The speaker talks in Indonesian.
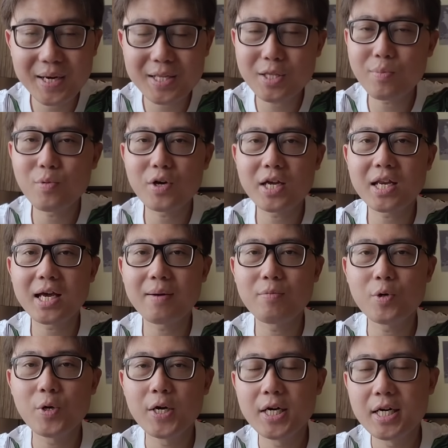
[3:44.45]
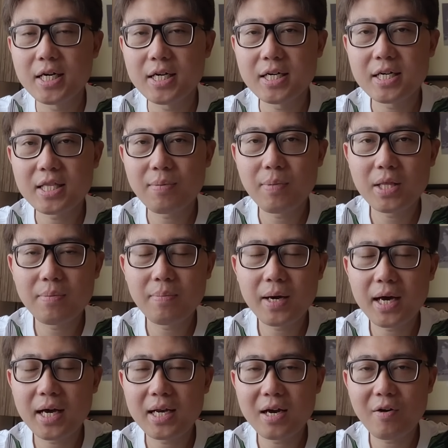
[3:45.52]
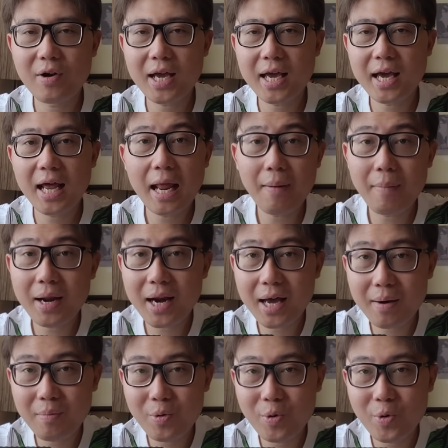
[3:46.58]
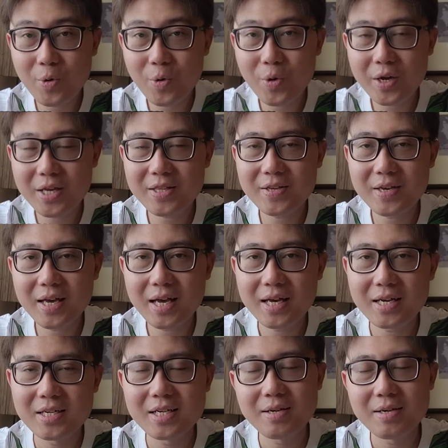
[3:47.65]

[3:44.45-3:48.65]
Atau mungkin kamu Eh, tiba-tiba uh, ada orang yang lamar kamu gitu ya